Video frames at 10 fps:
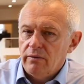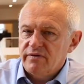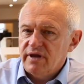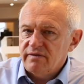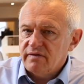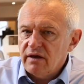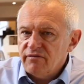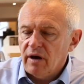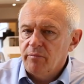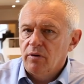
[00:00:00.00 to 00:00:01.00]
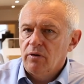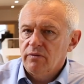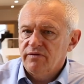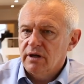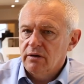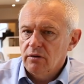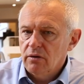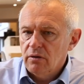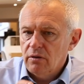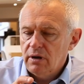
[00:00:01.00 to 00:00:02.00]
Ce qui est très frappant, c'est
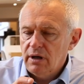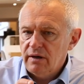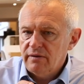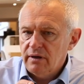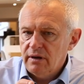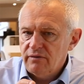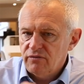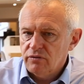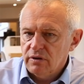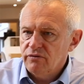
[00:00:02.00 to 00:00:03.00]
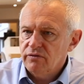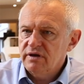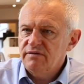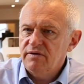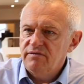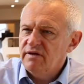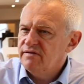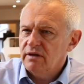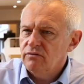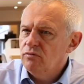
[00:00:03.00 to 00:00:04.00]
que les, auteurs et les autrices vivent des
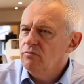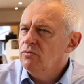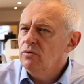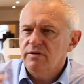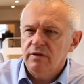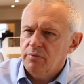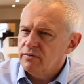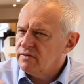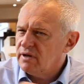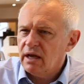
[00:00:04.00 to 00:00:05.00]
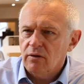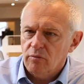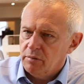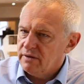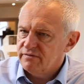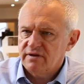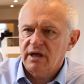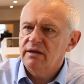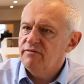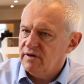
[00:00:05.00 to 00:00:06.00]
statuts multiples, très complexes,
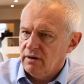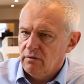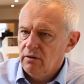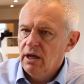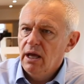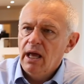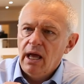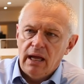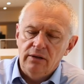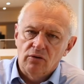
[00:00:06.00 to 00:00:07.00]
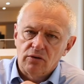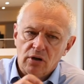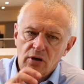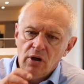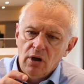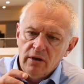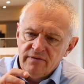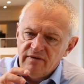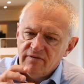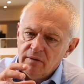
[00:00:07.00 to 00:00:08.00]
très différents. Et donc, euh,
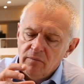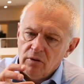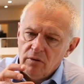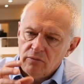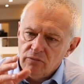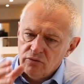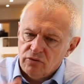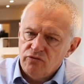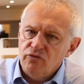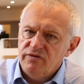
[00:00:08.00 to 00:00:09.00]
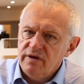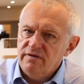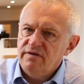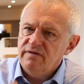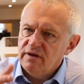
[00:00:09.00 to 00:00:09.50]
c'est vraiment notre souci ici,